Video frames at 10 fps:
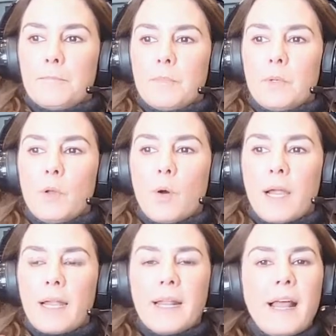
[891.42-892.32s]
no
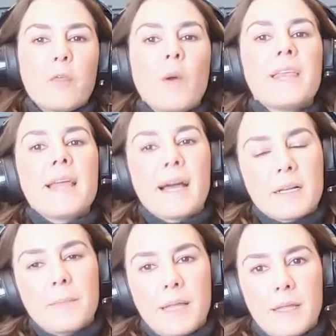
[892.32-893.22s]
querer
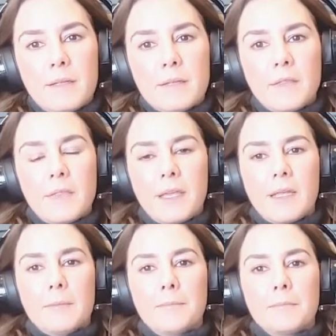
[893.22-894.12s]
adueñarme
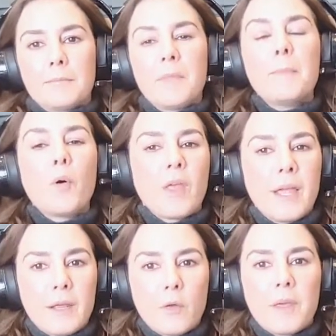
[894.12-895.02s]
de mi
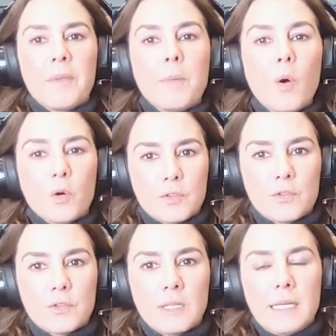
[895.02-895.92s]
poder o de mi
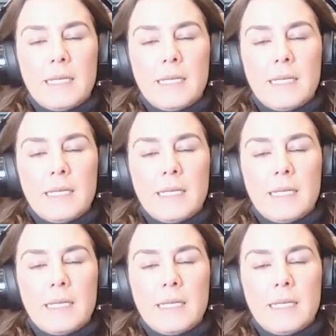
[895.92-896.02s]
voz.